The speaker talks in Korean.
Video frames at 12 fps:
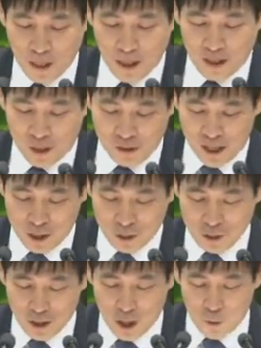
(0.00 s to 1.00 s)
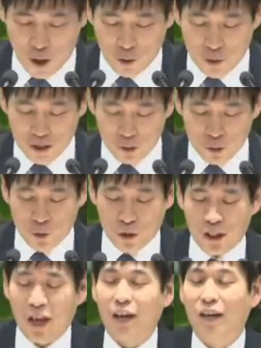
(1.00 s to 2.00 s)
그런데 한순간에 왕궁에서
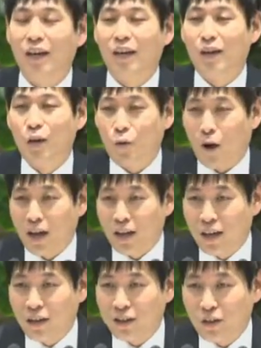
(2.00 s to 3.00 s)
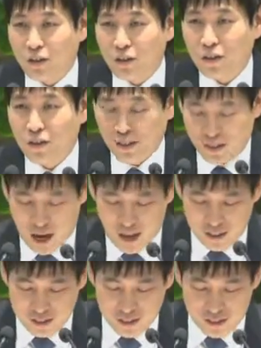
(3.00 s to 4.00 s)
쫓겨나 광야에서
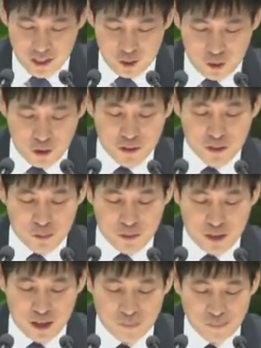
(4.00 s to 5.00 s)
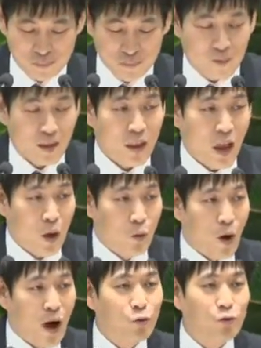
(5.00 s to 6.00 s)
양을 치게 되었습니다.
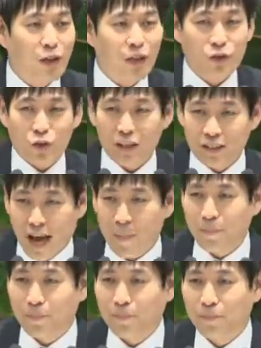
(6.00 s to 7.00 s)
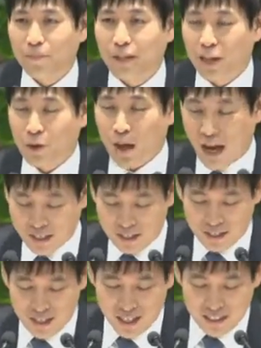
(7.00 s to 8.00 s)
왕궁에서의 삶, 그리고
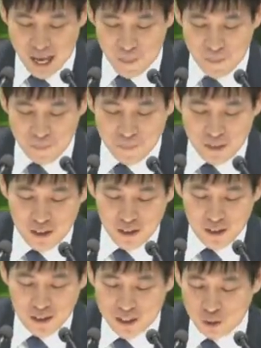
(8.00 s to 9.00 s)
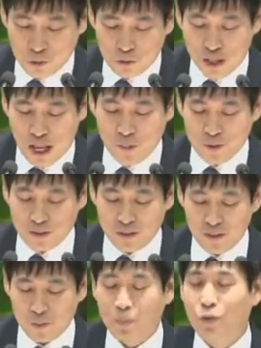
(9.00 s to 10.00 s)
양치기의 삶, 그 두
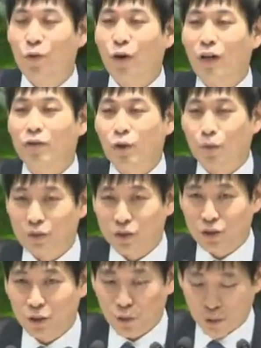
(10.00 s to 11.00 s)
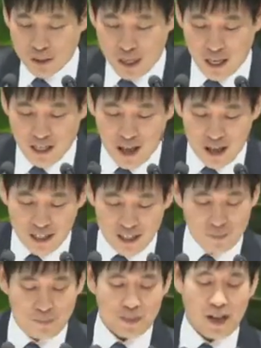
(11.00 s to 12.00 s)
삶은 비교할 수 없을 정도로 차이가
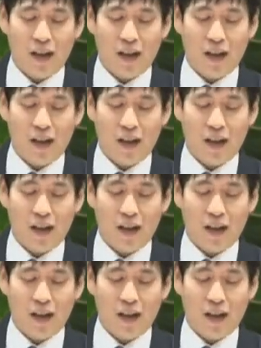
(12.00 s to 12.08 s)
큽니다.